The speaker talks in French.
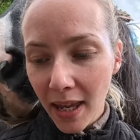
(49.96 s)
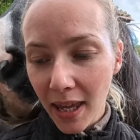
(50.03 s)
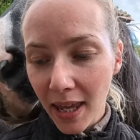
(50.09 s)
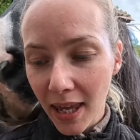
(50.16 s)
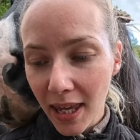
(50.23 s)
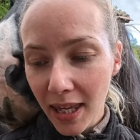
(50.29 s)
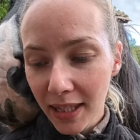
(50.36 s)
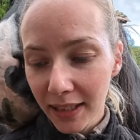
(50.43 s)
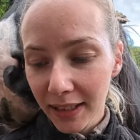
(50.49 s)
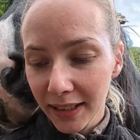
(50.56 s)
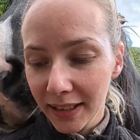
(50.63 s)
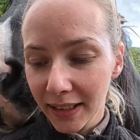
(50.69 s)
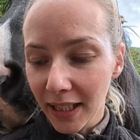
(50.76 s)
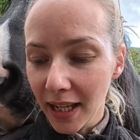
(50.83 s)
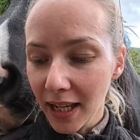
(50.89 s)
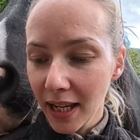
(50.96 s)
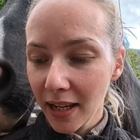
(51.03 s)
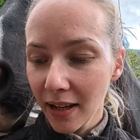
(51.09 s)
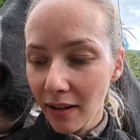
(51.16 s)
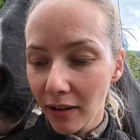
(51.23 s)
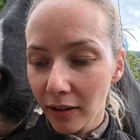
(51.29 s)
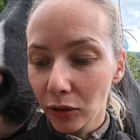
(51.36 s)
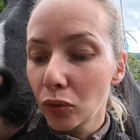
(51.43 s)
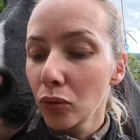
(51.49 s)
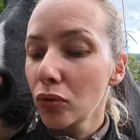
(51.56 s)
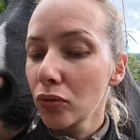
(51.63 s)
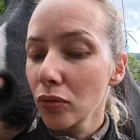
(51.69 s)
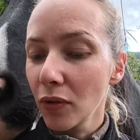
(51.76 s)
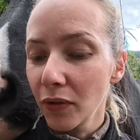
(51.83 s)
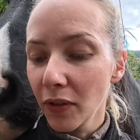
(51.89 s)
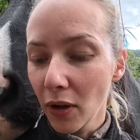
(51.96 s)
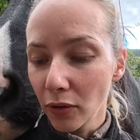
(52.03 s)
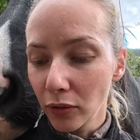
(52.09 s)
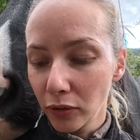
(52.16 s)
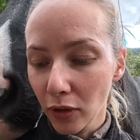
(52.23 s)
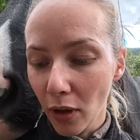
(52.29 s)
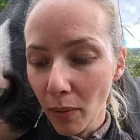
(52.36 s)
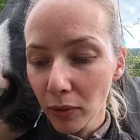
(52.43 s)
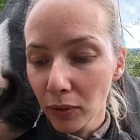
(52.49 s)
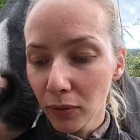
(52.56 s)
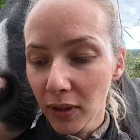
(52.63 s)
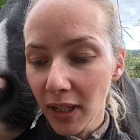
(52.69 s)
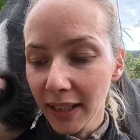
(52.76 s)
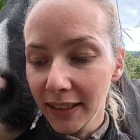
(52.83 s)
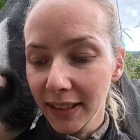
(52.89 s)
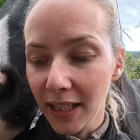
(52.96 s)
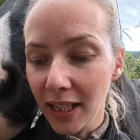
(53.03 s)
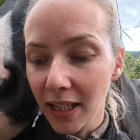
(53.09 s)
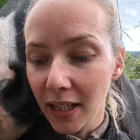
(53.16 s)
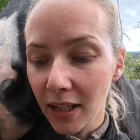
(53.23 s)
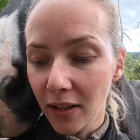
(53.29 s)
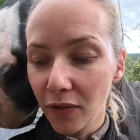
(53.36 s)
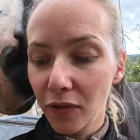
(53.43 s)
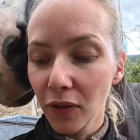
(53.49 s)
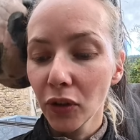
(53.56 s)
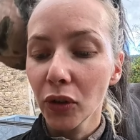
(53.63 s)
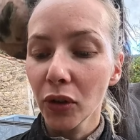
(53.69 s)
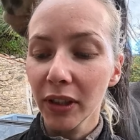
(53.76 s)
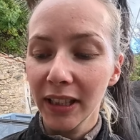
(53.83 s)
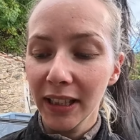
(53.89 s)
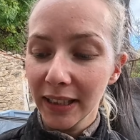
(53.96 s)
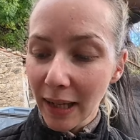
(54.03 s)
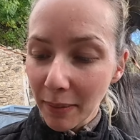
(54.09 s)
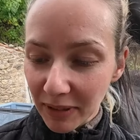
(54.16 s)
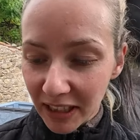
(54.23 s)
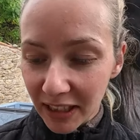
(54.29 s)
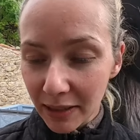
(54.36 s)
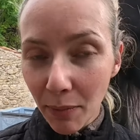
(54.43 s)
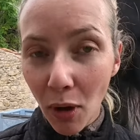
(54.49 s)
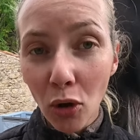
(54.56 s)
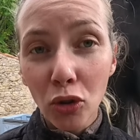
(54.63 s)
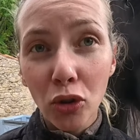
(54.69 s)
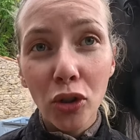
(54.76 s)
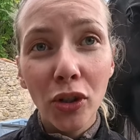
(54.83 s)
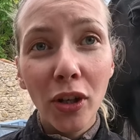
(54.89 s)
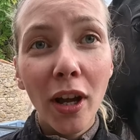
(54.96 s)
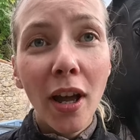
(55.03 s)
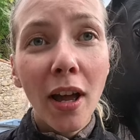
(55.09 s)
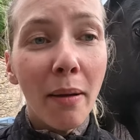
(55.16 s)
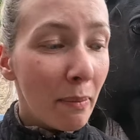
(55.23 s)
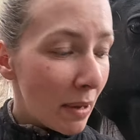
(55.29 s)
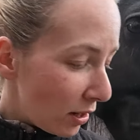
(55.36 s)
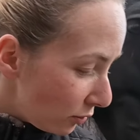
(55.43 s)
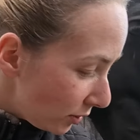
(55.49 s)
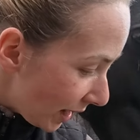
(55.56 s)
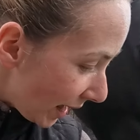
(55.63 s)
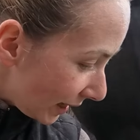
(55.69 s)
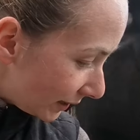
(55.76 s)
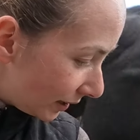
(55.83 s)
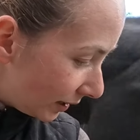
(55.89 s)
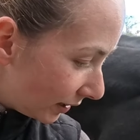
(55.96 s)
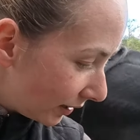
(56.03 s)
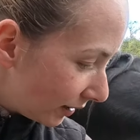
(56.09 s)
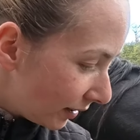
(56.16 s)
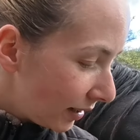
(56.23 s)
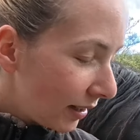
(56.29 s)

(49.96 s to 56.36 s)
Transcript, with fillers: Et c'est euh, toujours fin octobre, donc là c'est les vendredis, samedi, dimanche. Mes lunettes